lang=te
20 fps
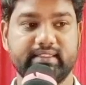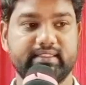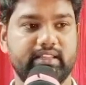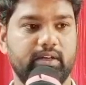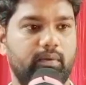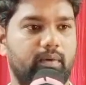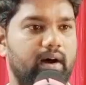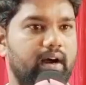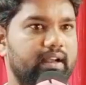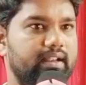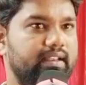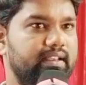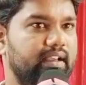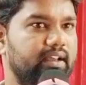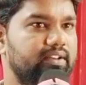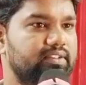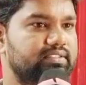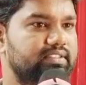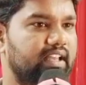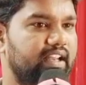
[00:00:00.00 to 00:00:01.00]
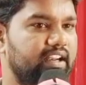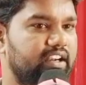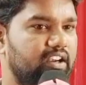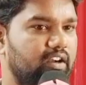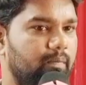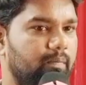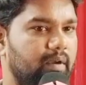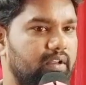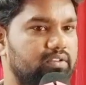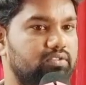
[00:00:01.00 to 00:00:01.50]
ఎంత
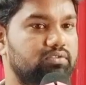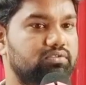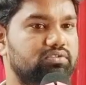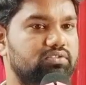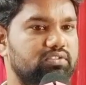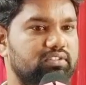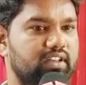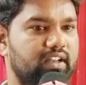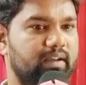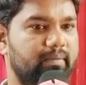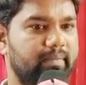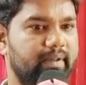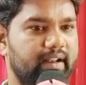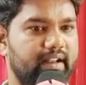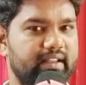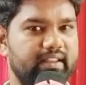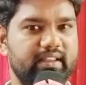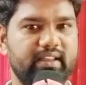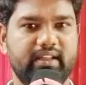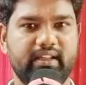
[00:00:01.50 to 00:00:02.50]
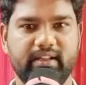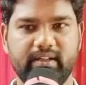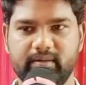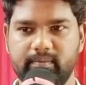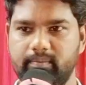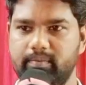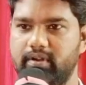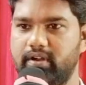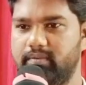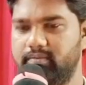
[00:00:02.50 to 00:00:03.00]
వాక్యానుసారంగా బ్రతుకుతున్నామన్నదే
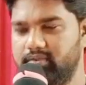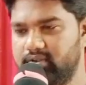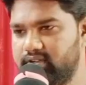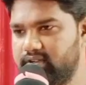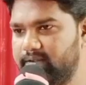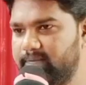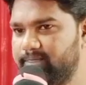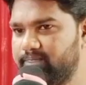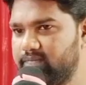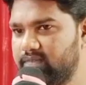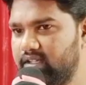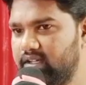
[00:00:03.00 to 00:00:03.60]
ప్రాముఖ్యం